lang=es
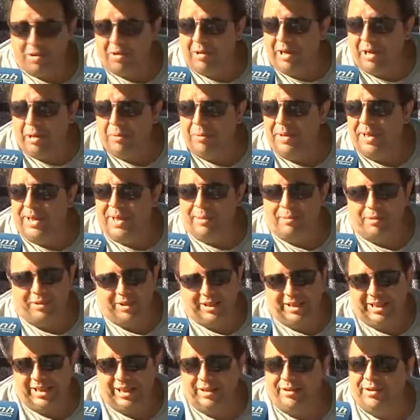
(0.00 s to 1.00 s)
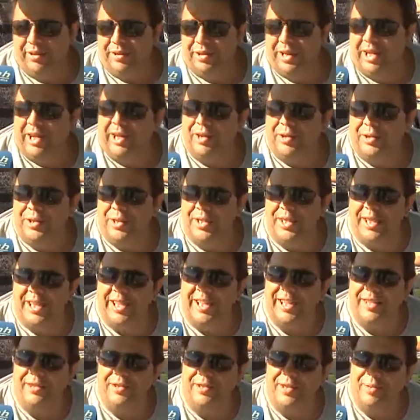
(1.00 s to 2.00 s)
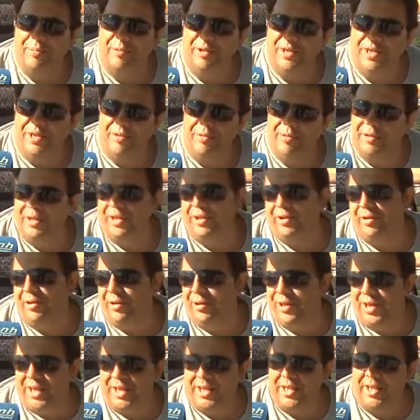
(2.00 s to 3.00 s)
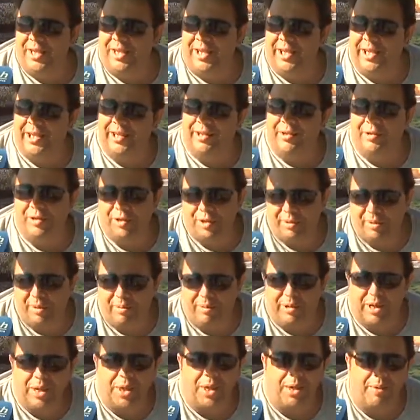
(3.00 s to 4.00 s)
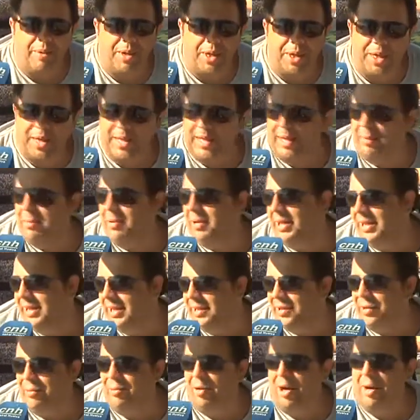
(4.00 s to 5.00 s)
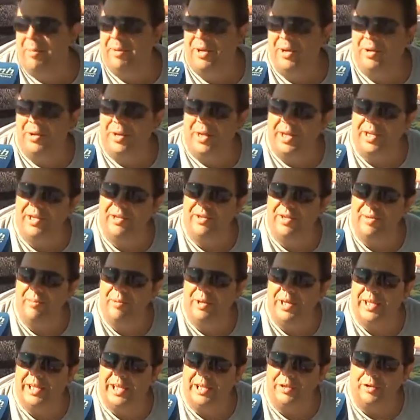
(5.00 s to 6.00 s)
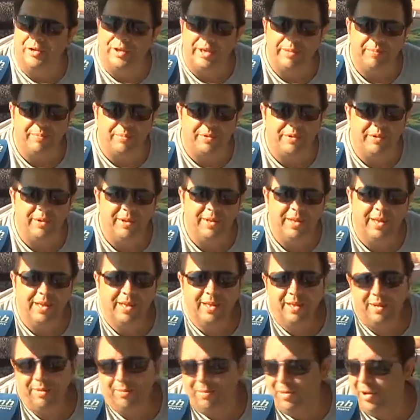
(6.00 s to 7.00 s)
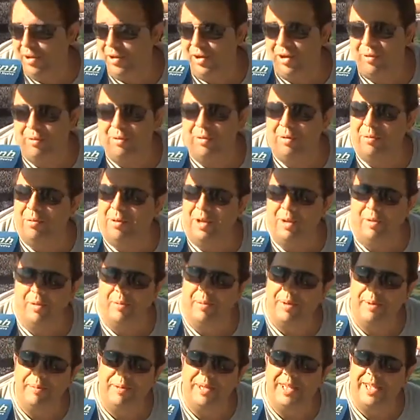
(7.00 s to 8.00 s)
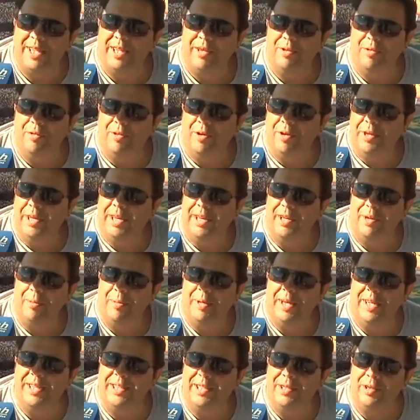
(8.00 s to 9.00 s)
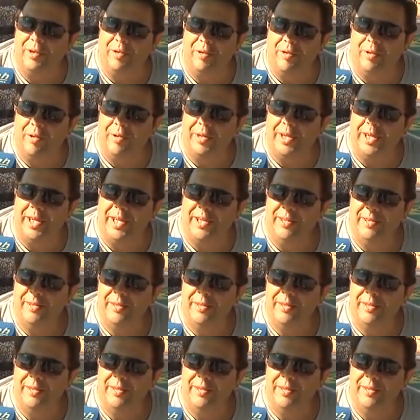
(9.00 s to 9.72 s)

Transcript: con la comida, porque claro, está la cosita que no se puede uno ir todos los días al chiringuito. Nos tomamos una cervecita porque ya somos amigos de ellos después de tanto tiempo, pero no podemos permitir el lujo de comer allí todos los días.